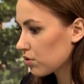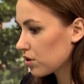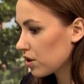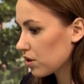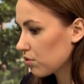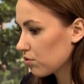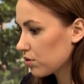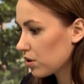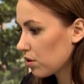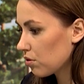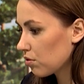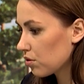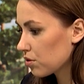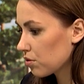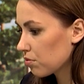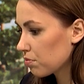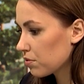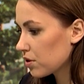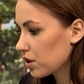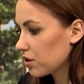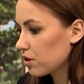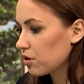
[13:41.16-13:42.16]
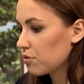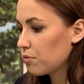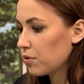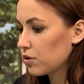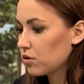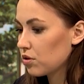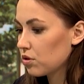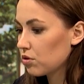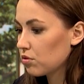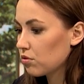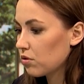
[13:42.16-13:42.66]
wykluczenie udziału osób osób trzecich
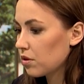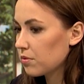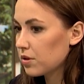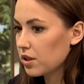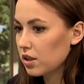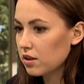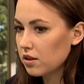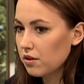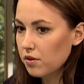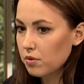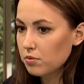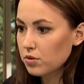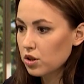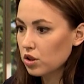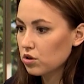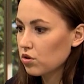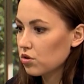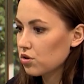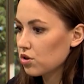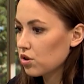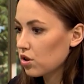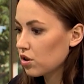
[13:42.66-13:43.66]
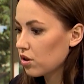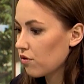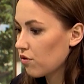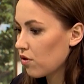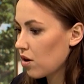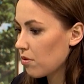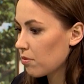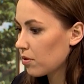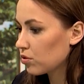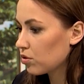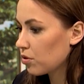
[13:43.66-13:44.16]
pod tytułem, że nie wiem, że ktoś się nie
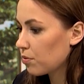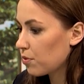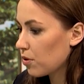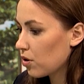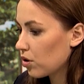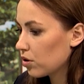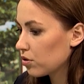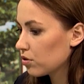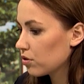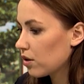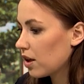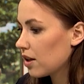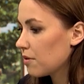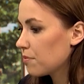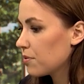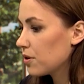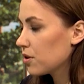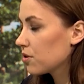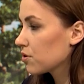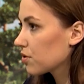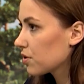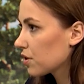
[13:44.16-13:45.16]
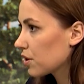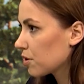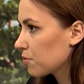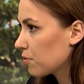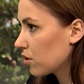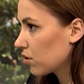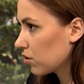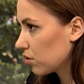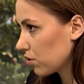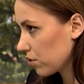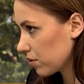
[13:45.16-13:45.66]
włamał do pokoju, no ale pieniądze z
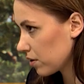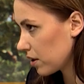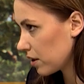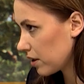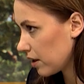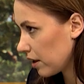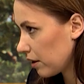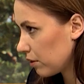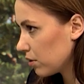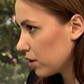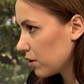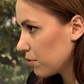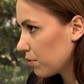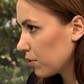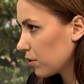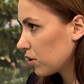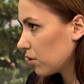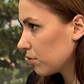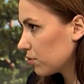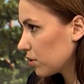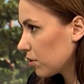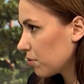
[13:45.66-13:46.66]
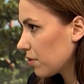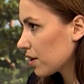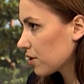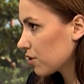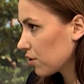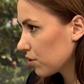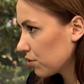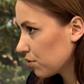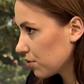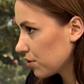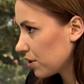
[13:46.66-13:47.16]
pokoju zginęły tak, i podobno tak.
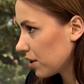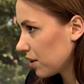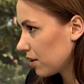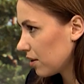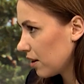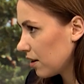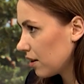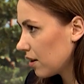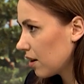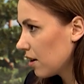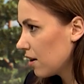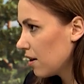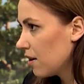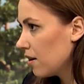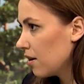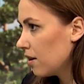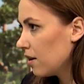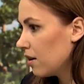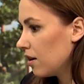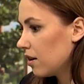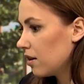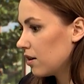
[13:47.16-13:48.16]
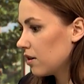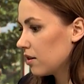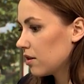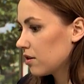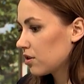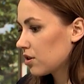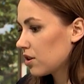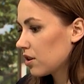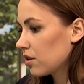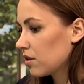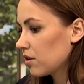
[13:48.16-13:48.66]
bardzo duże, tak? E,
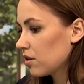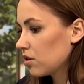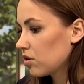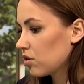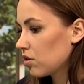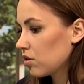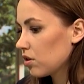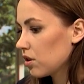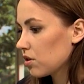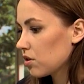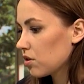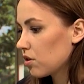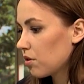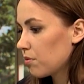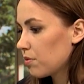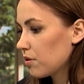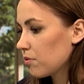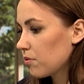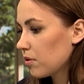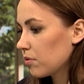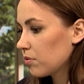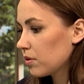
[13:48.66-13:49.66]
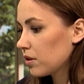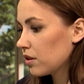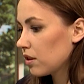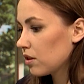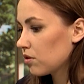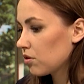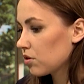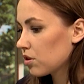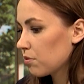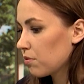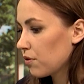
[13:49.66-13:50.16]
czy to jest dobry moment
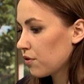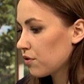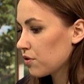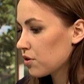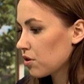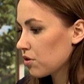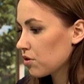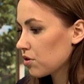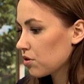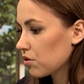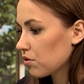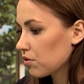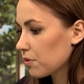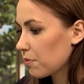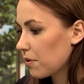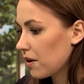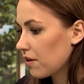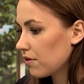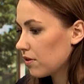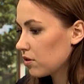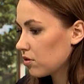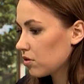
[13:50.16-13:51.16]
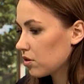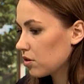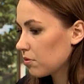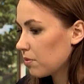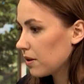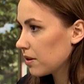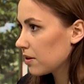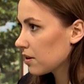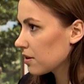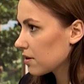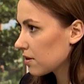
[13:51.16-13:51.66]
na to, żeby wszcząć tą sprawę? No
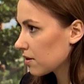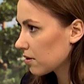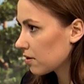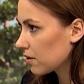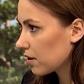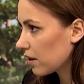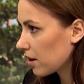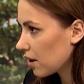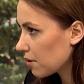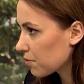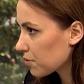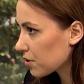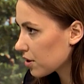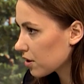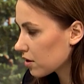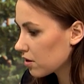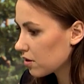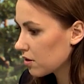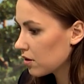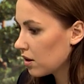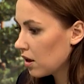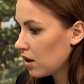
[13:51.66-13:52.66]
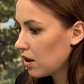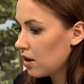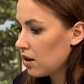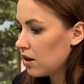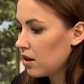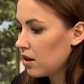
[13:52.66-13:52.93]
chyba jest najlepszy i